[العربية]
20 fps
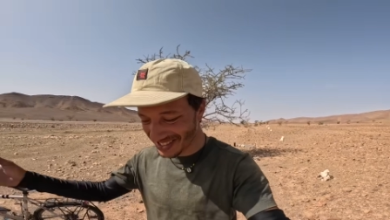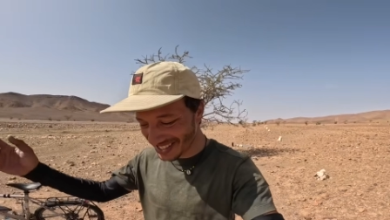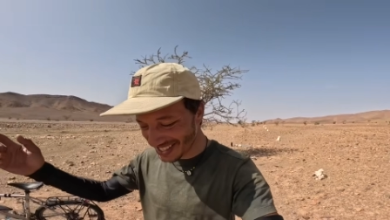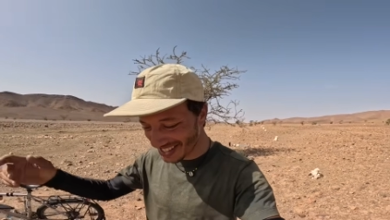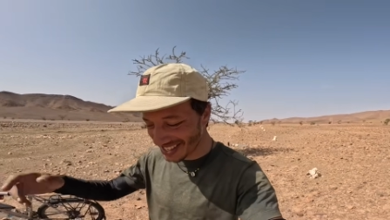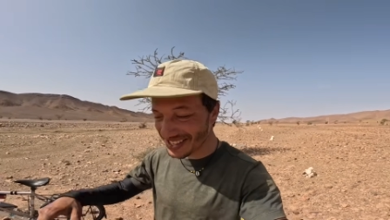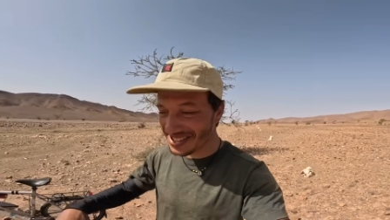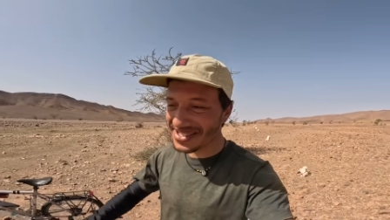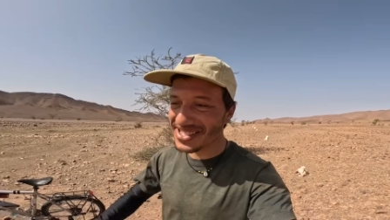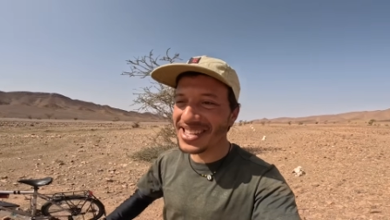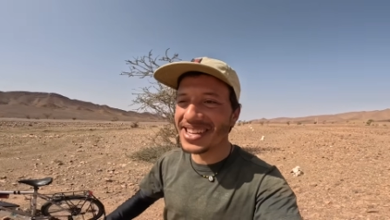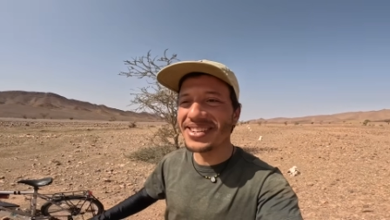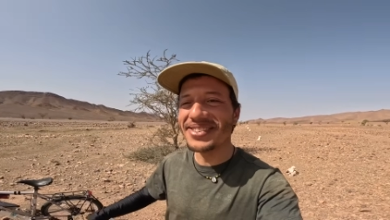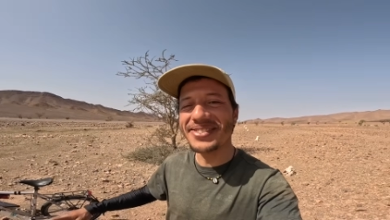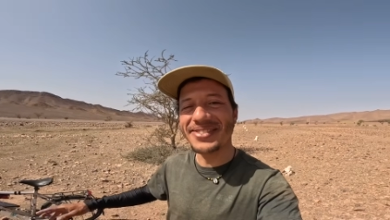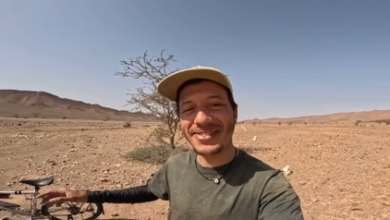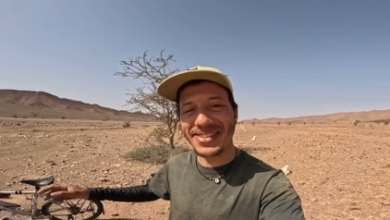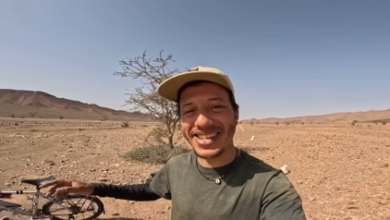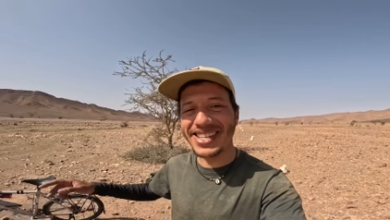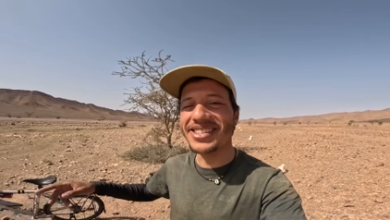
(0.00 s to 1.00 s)
وجاو حتى
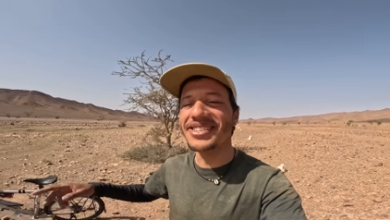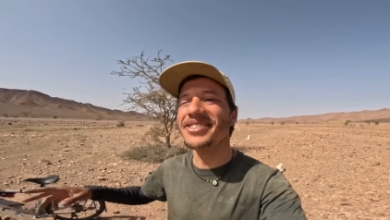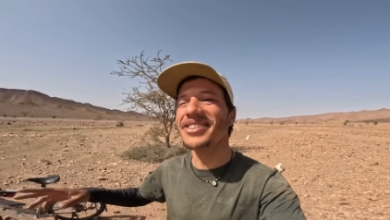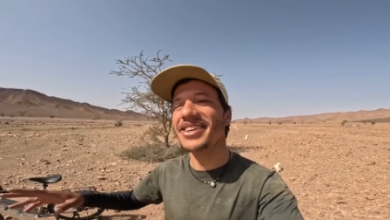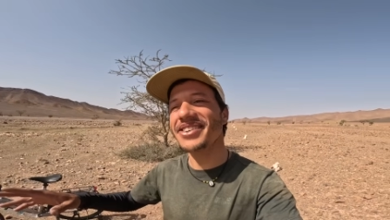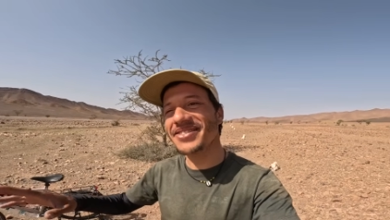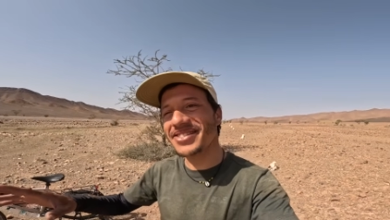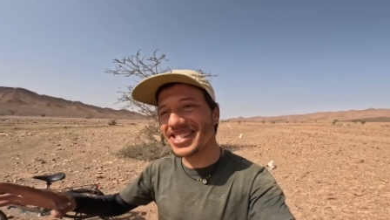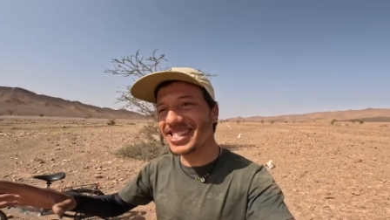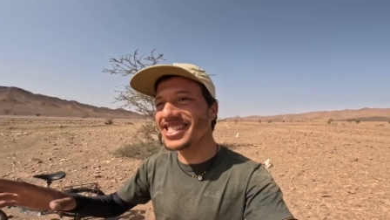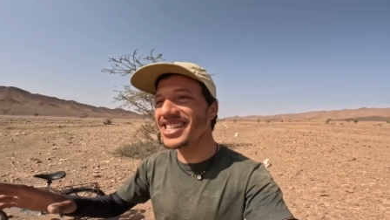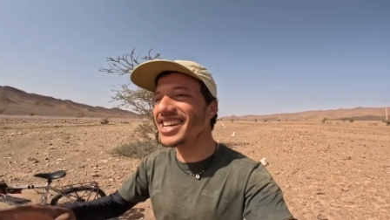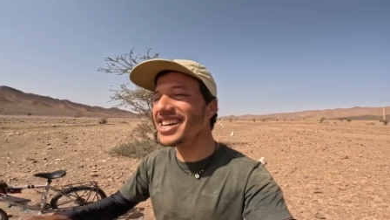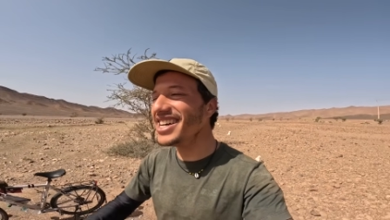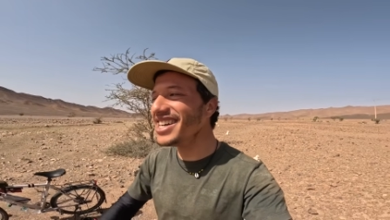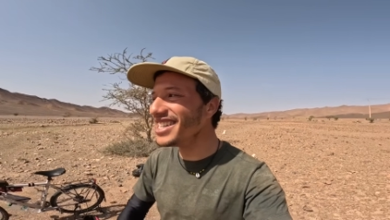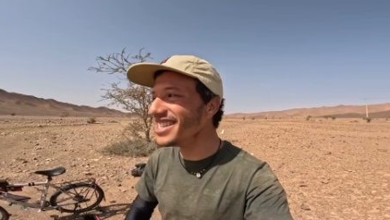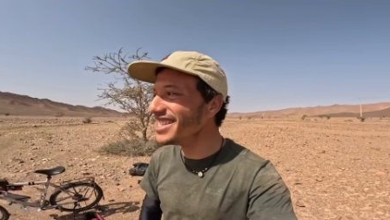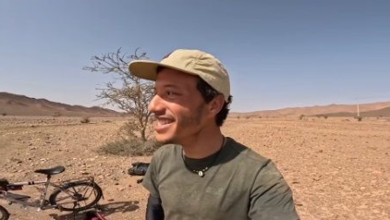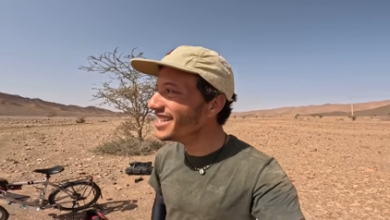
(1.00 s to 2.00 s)
هما بقينا واقفين
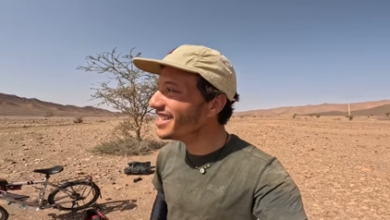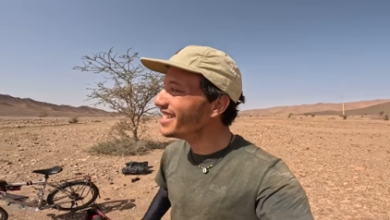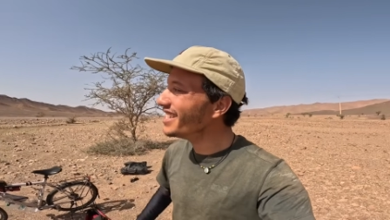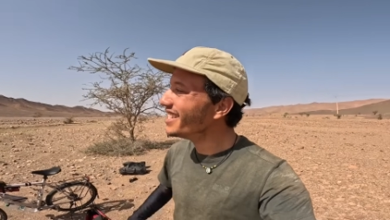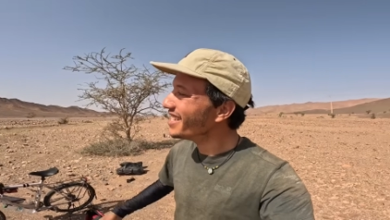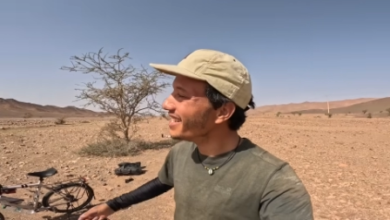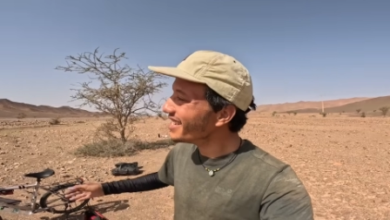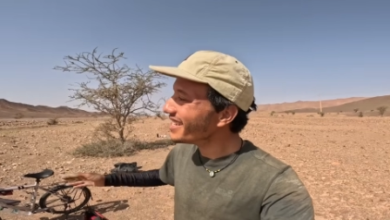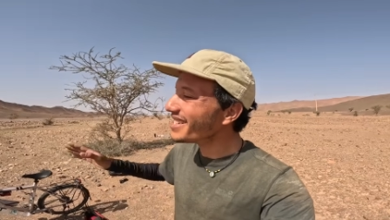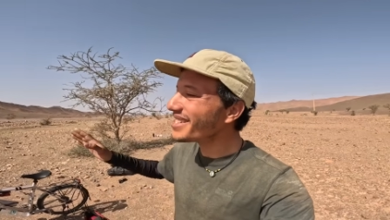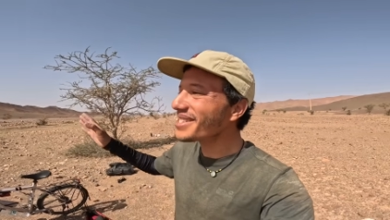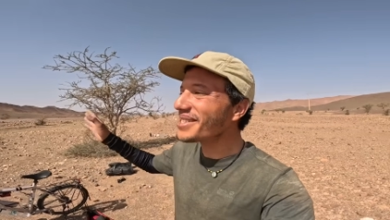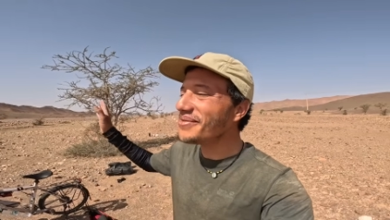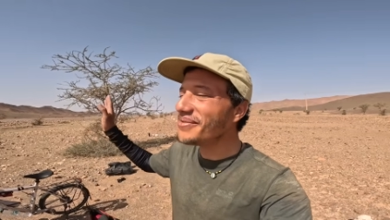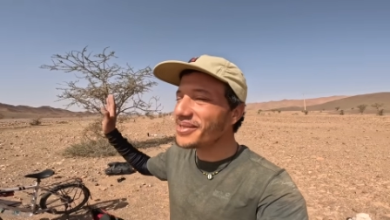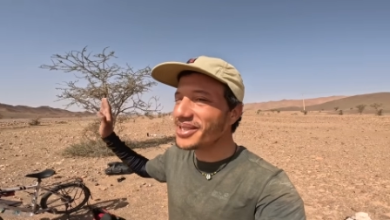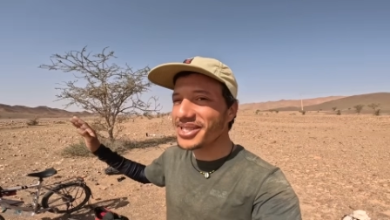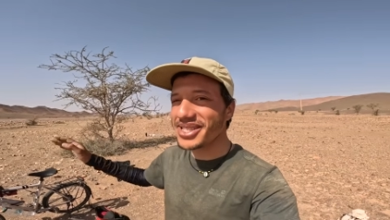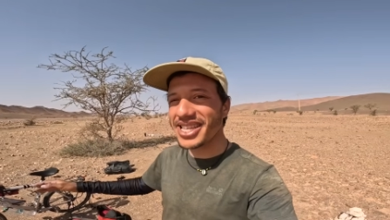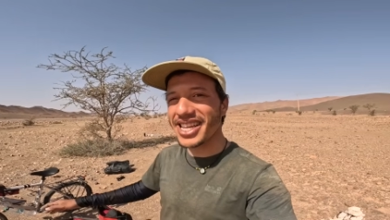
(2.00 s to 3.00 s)
شحال
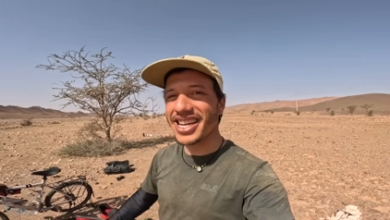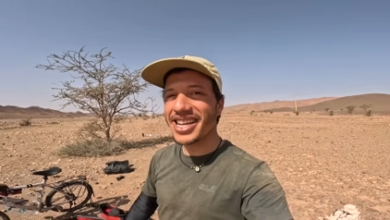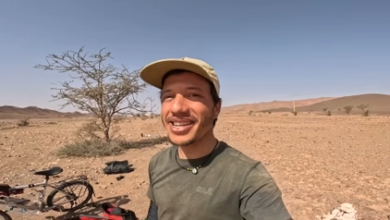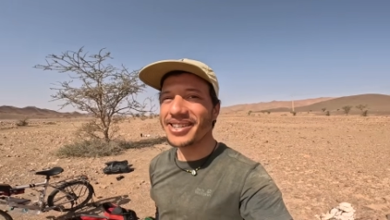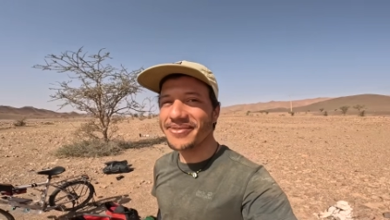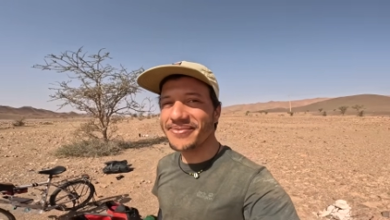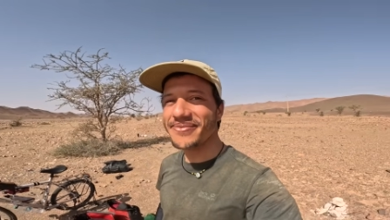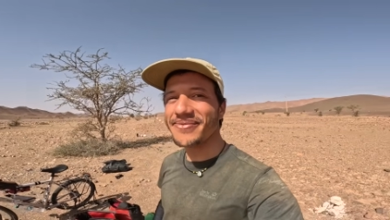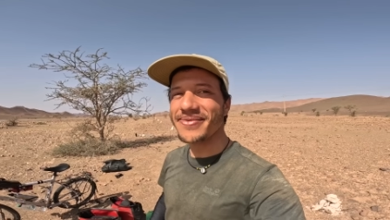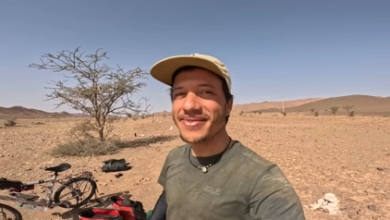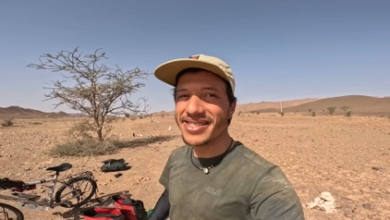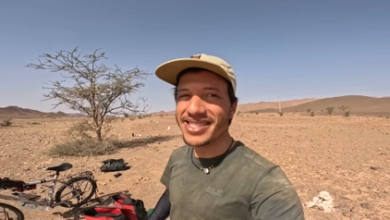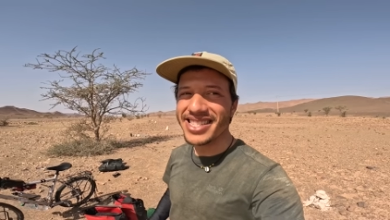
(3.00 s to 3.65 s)
وكملوا طريقهم